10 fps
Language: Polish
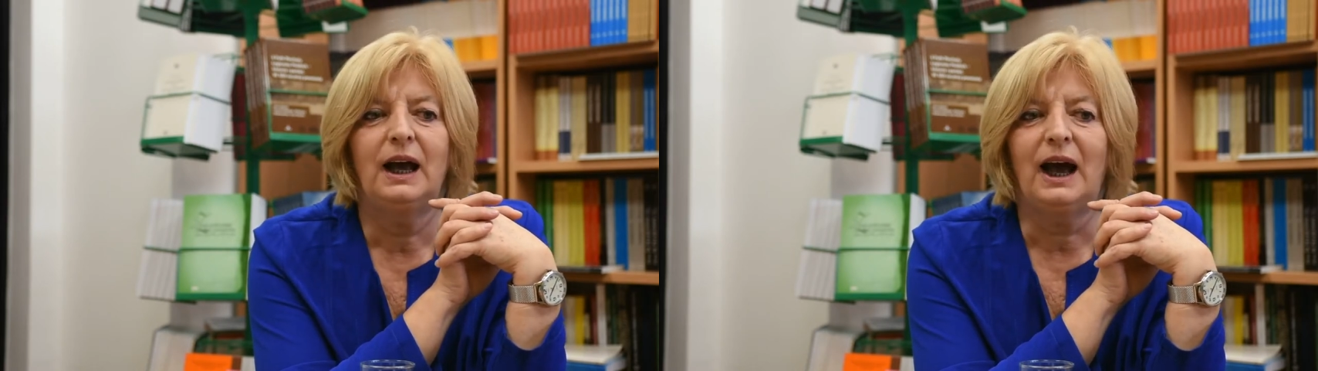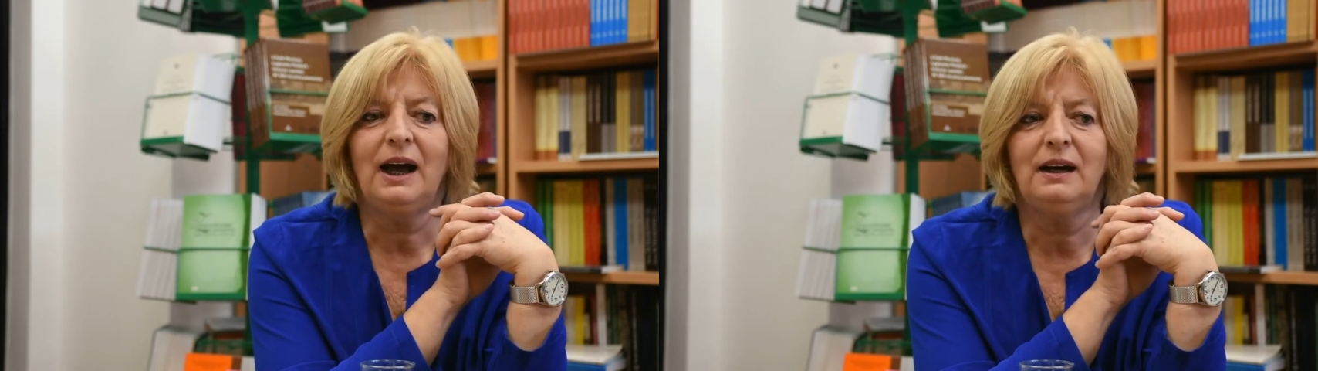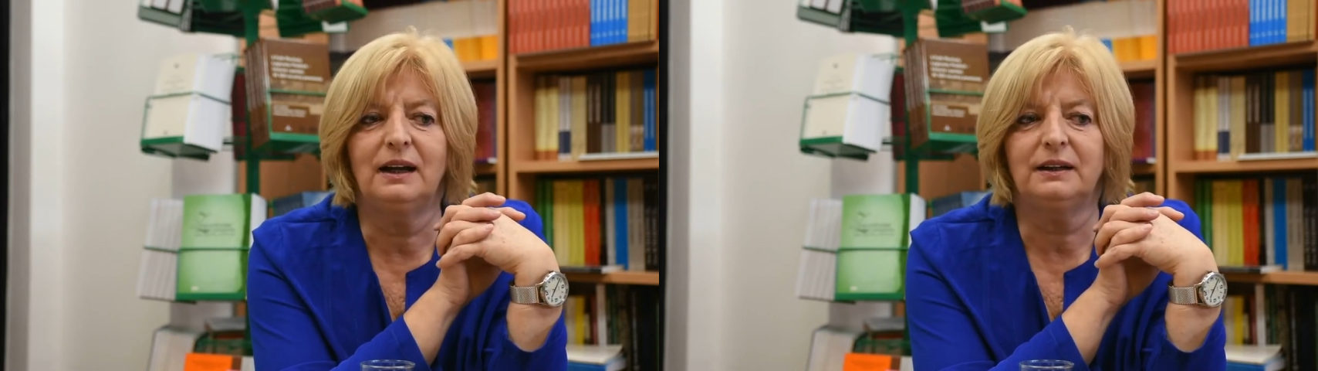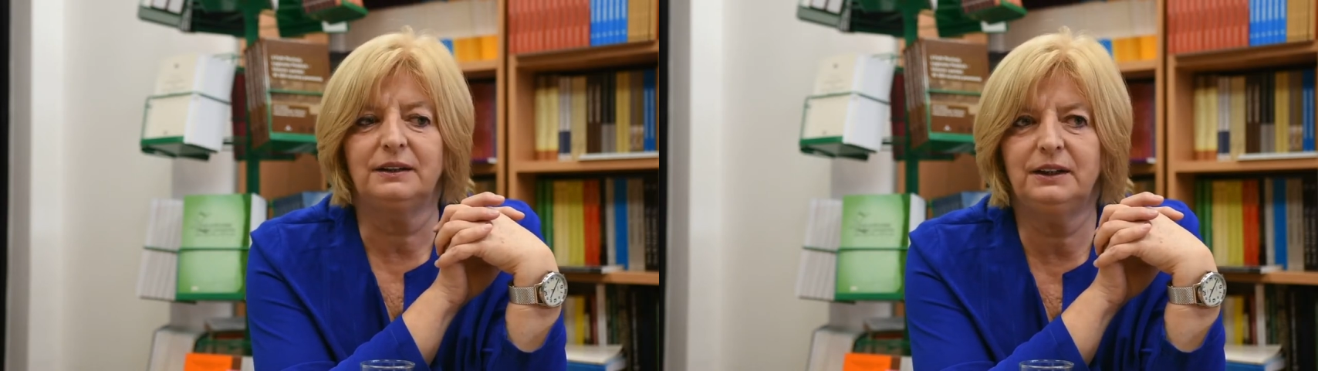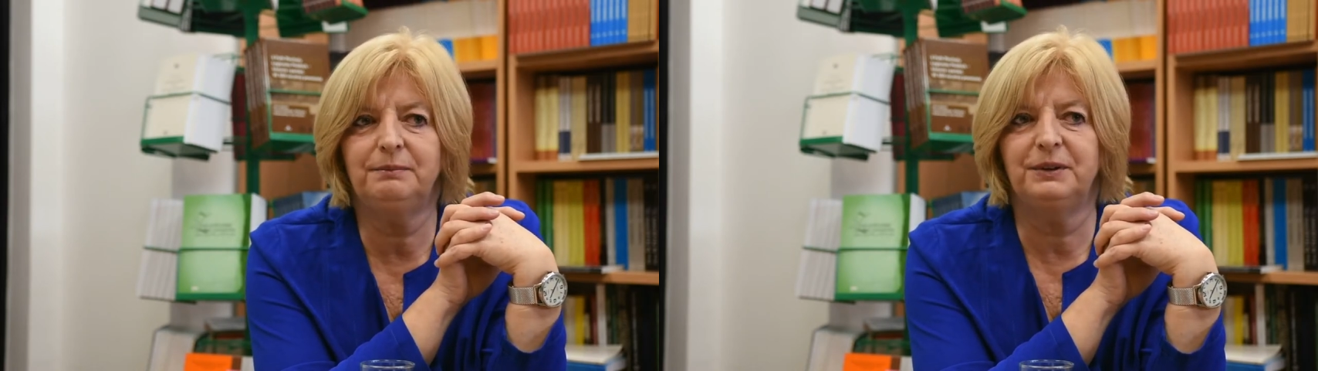Ale
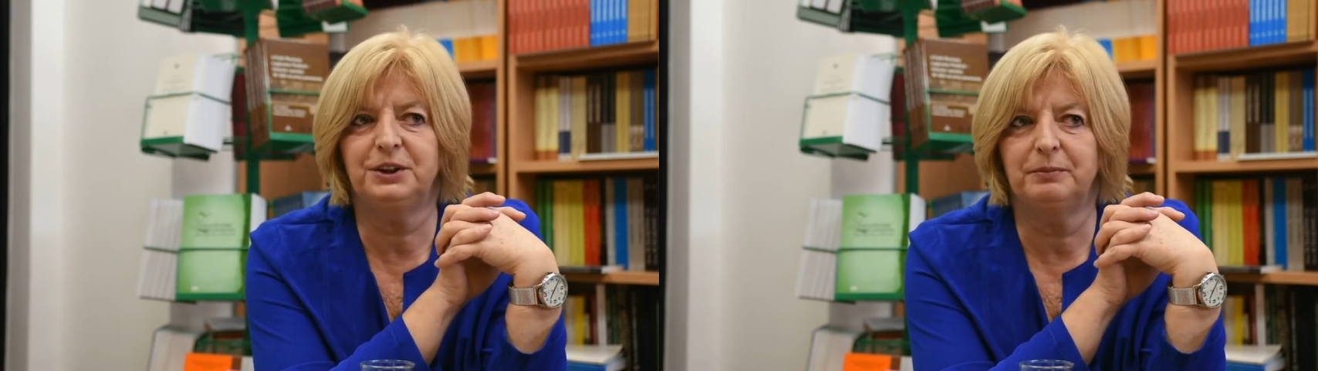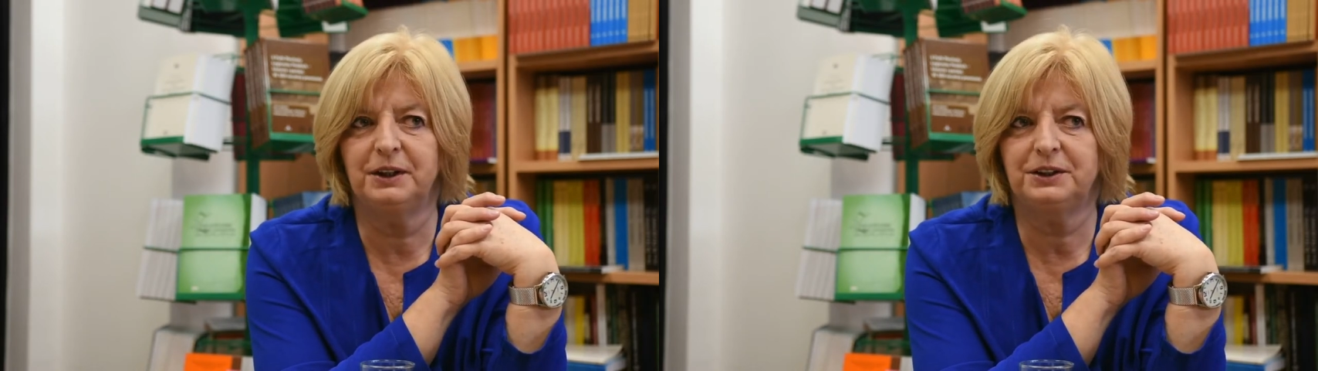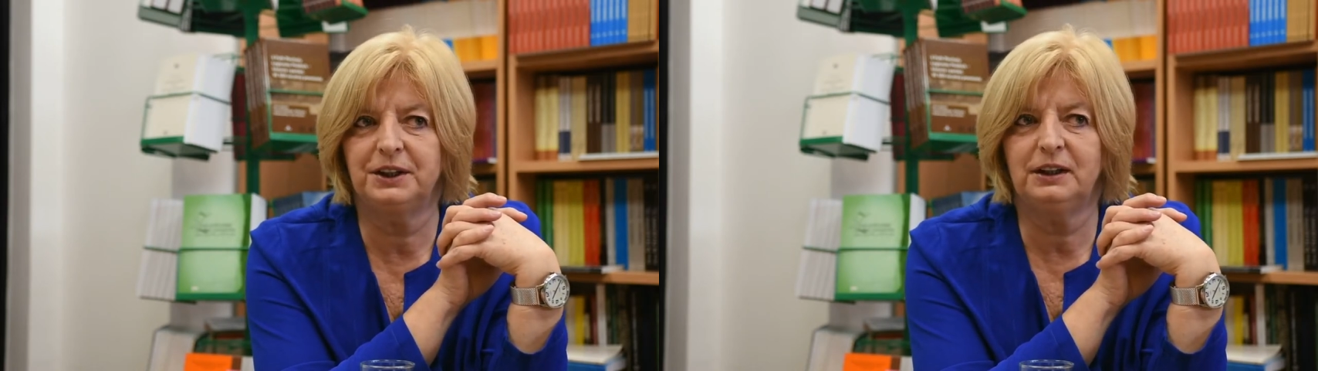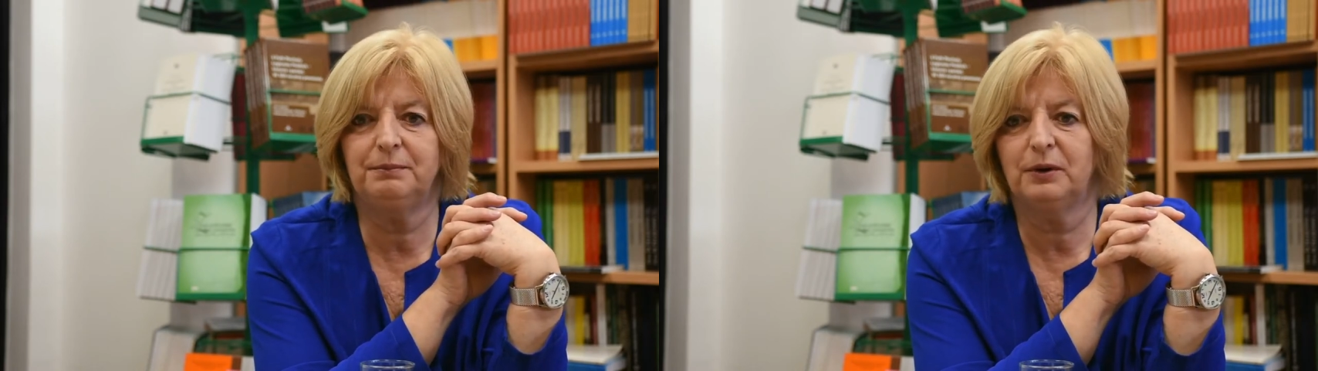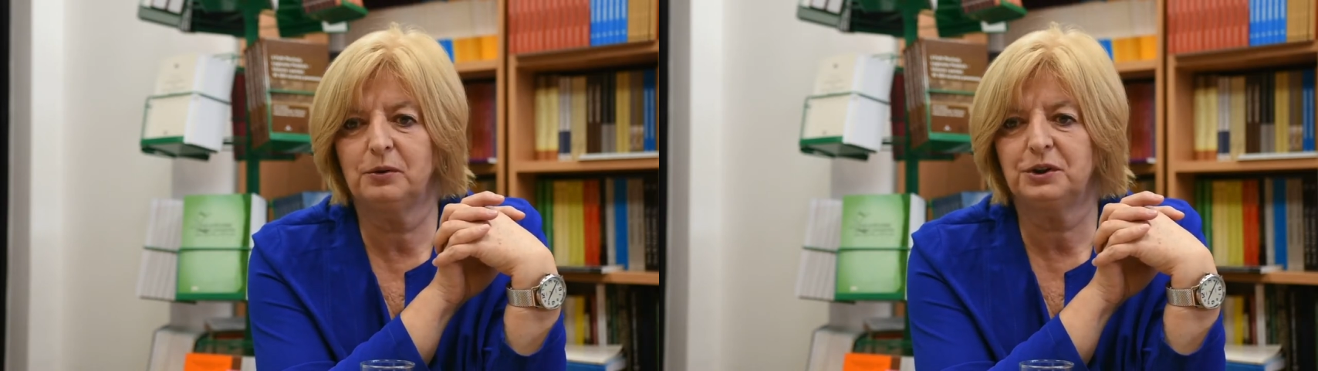gdybyśmy chcieli
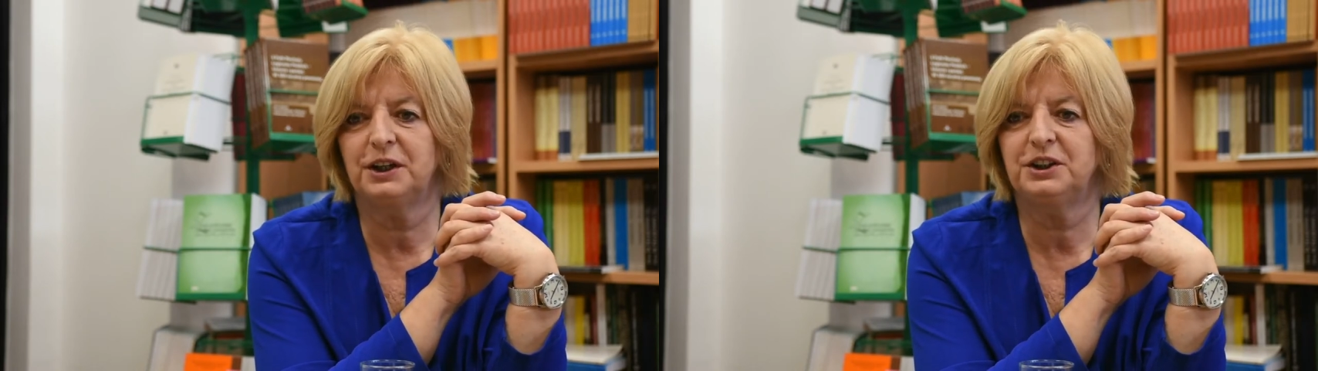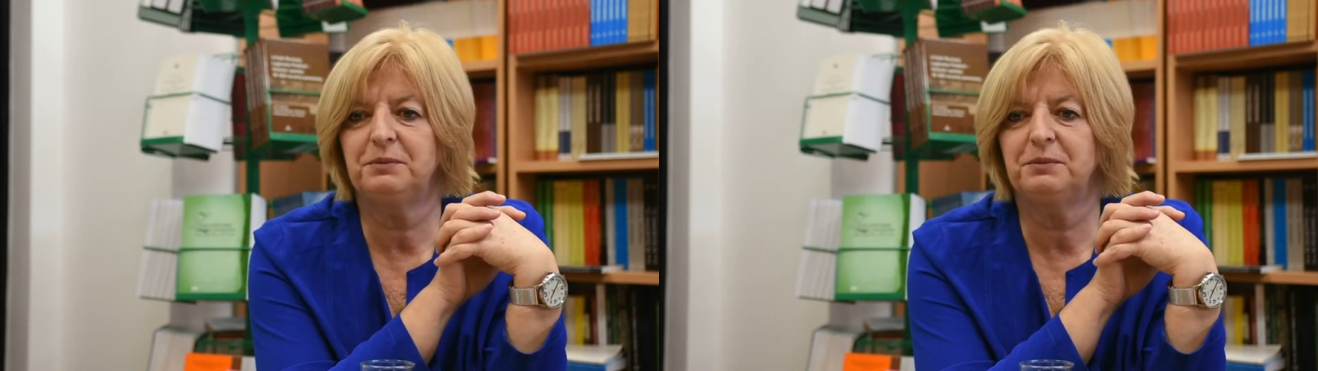poruszać